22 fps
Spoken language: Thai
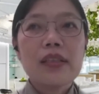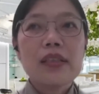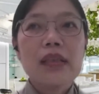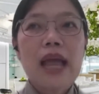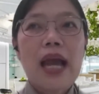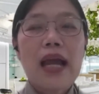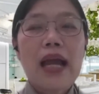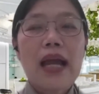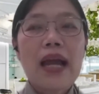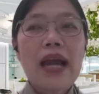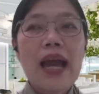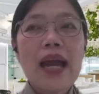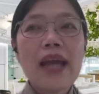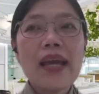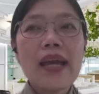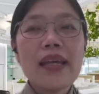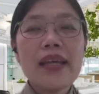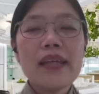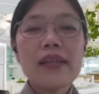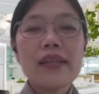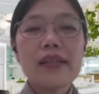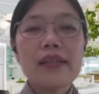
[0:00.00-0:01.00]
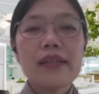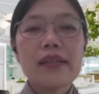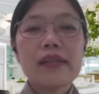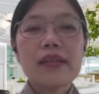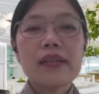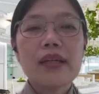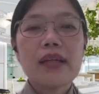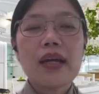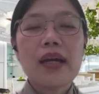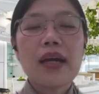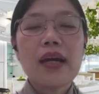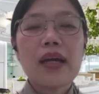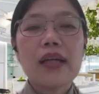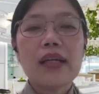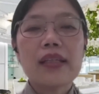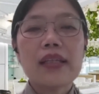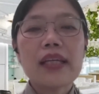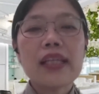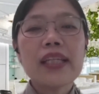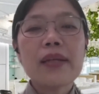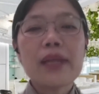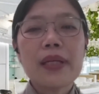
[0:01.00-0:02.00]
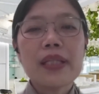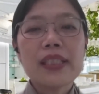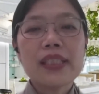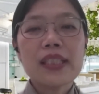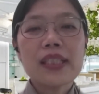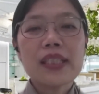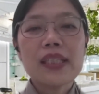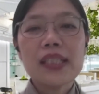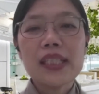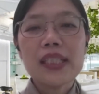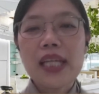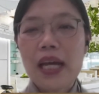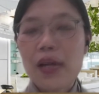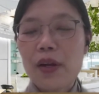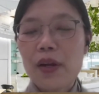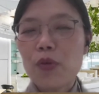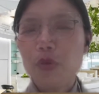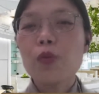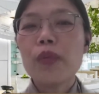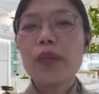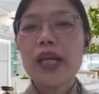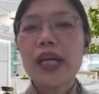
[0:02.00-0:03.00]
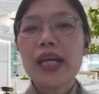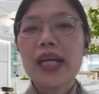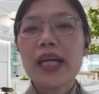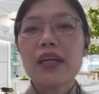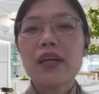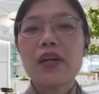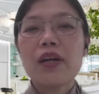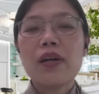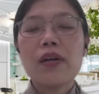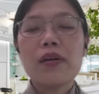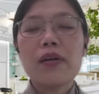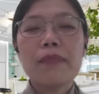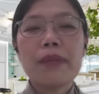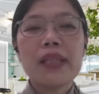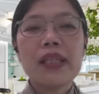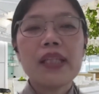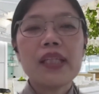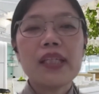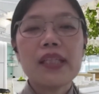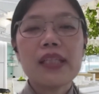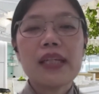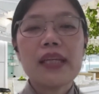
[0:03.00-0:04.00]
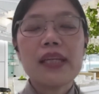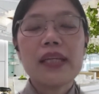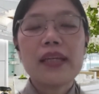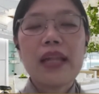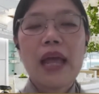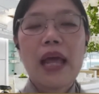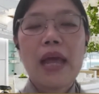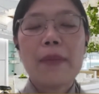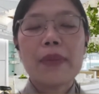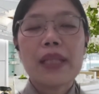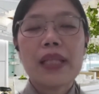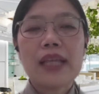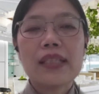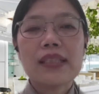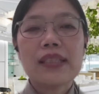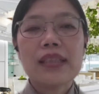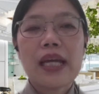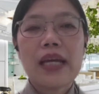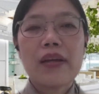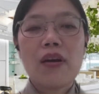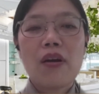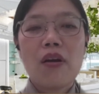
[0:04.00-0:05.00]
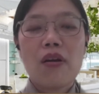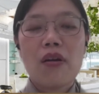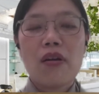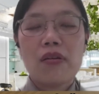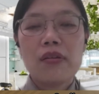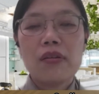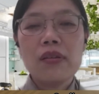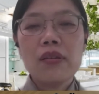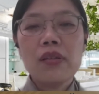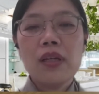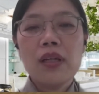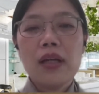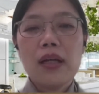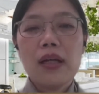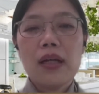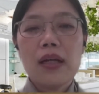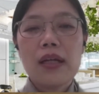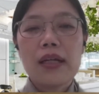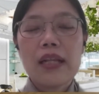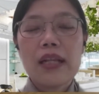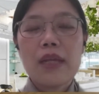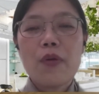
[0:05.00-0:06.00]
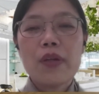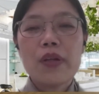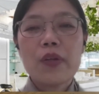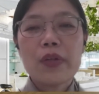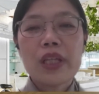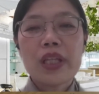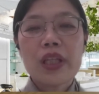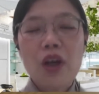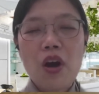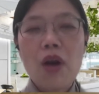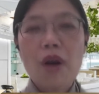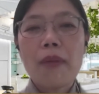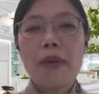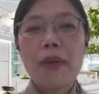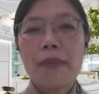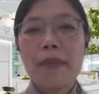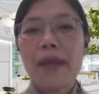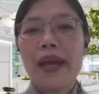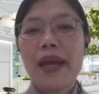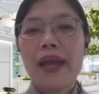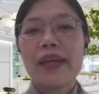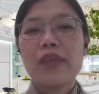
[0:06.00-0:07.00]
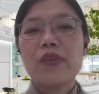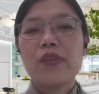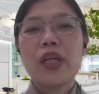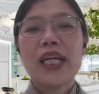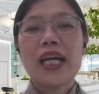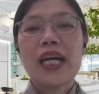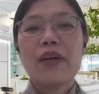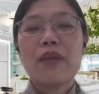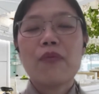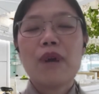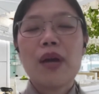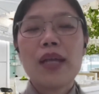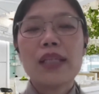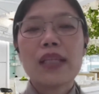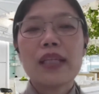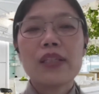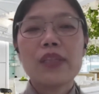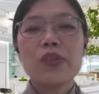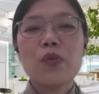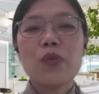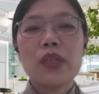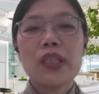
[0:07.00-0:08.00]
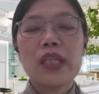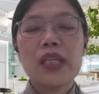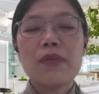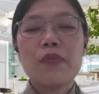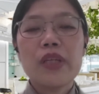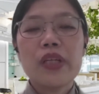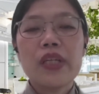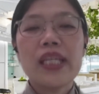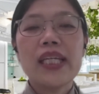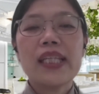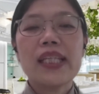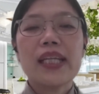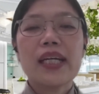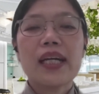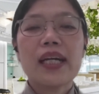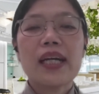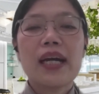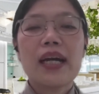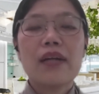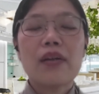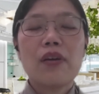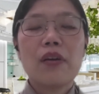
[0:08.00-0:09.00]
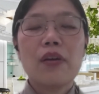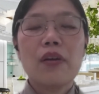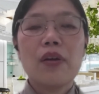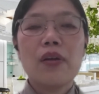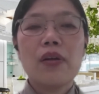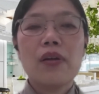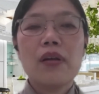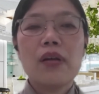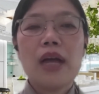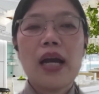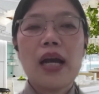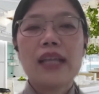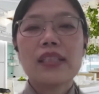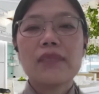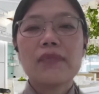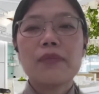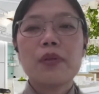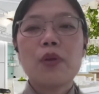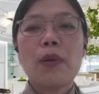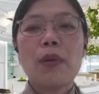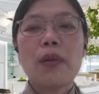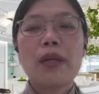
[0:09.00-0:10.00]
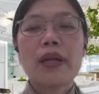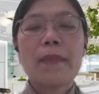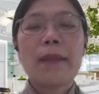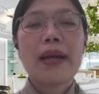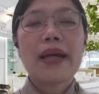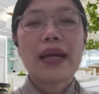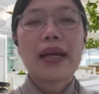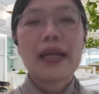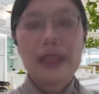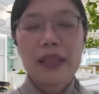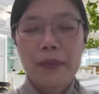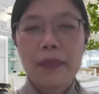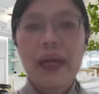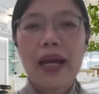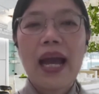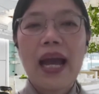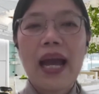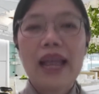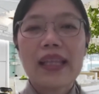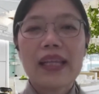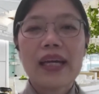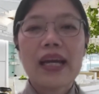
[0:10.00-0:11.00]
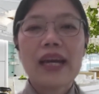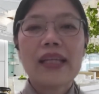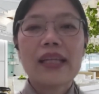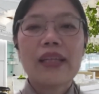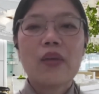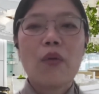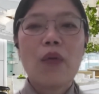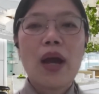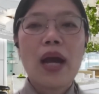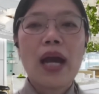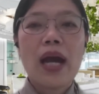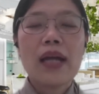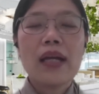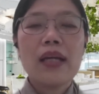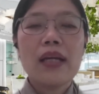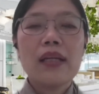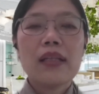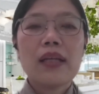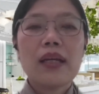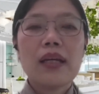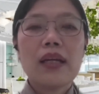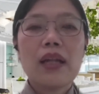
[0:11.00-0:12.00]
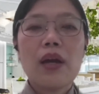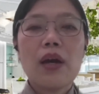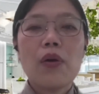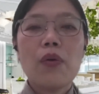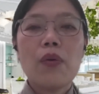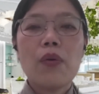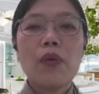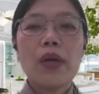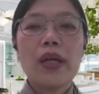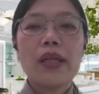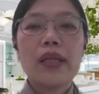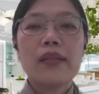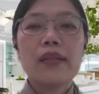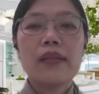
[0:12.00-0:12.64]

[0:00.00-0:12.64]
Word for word: อยากให้อ่าเ e g a t i v e p เชอร์เอียรูมเนี่ยค่ะก็เป็นหนึ่งในแรงบันดาลใจของเรียกว่านวัตกรรมใหม่ๆด้วยนะคะว่าในช่วงที่พิกิตอะค่ะ ก็อาจจะมีความยากลำบากการทำงานนะคะ แต่ว่าถ้าเราเห็น